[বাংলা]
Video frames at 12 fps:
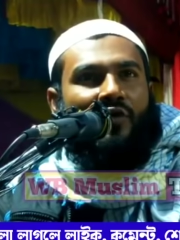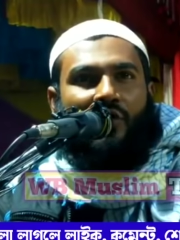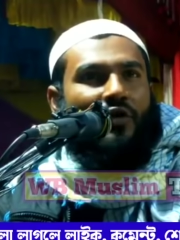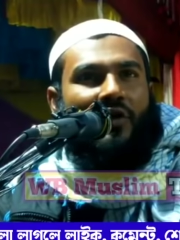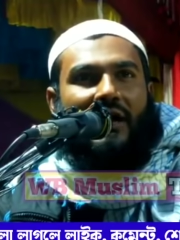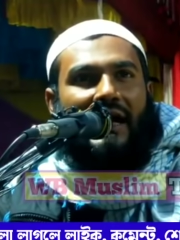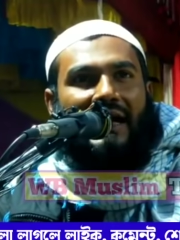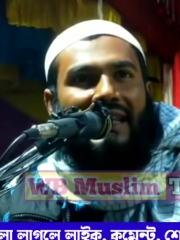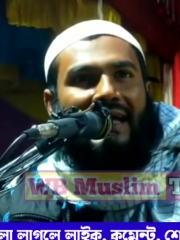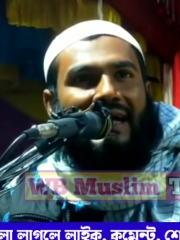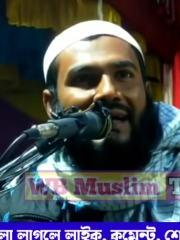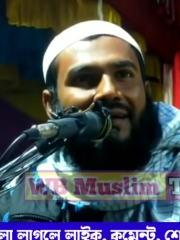ওগো
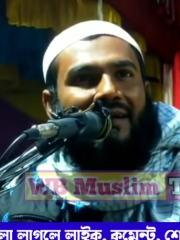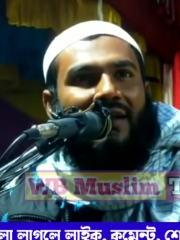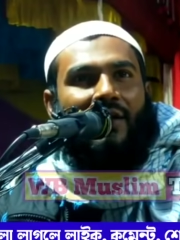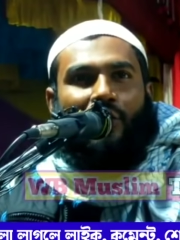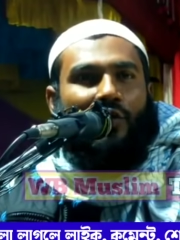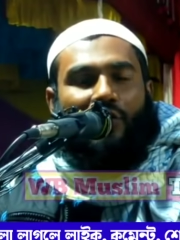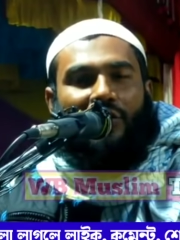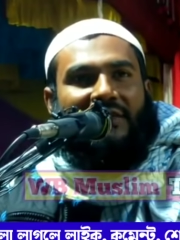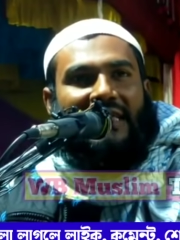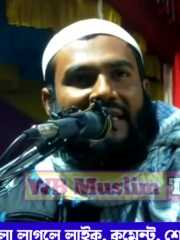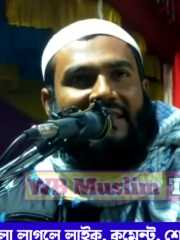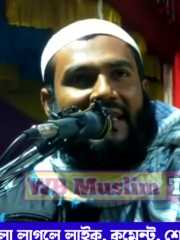খালা ওগো
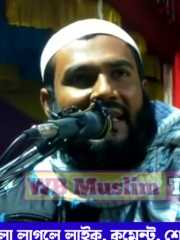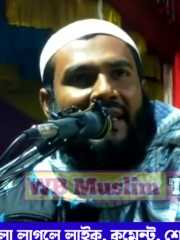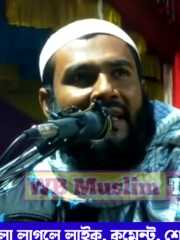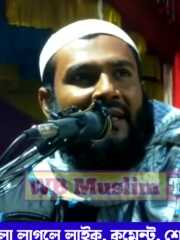চাচি